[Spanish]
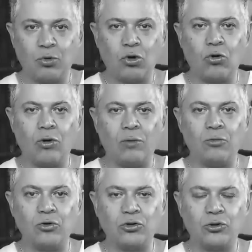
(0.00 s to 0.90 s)
por lo
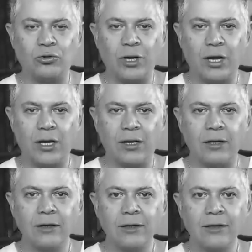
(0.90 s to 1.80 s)
emocional.
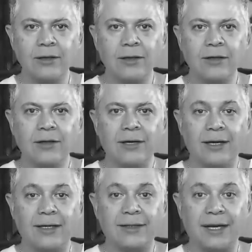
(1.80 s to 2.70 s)

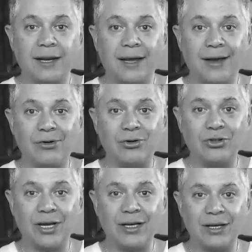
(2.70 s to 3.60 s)
Es el ego,
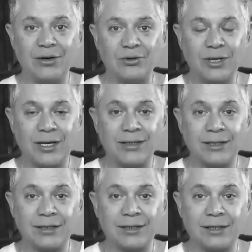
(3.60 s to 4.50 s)
si alguien nos
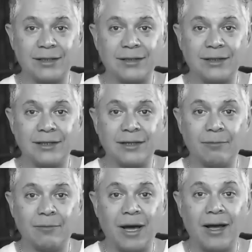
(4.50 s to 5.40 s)
hace
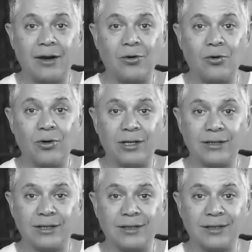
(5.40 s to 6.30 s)
sentir malo, que
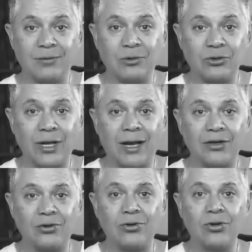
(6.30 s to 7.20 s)
sentimos
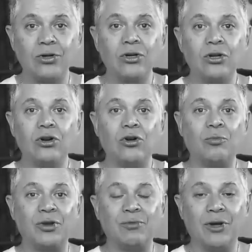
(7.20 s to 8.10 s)
daño,
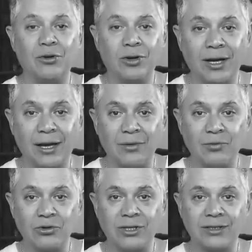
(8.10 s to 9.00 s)
lo primero que
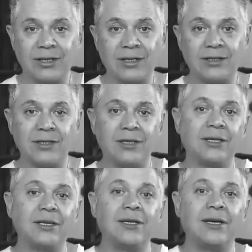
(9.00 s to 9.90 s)
queremos hacer es
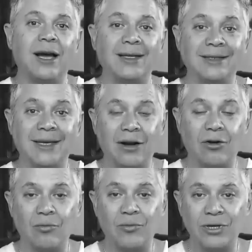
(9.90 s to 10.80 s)
hacer
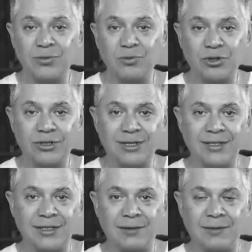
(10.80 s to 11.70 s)
lo mismo
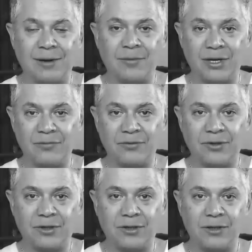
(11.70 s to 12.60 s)

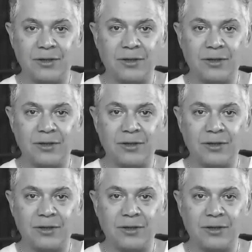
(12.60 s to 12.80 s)
instintivamente.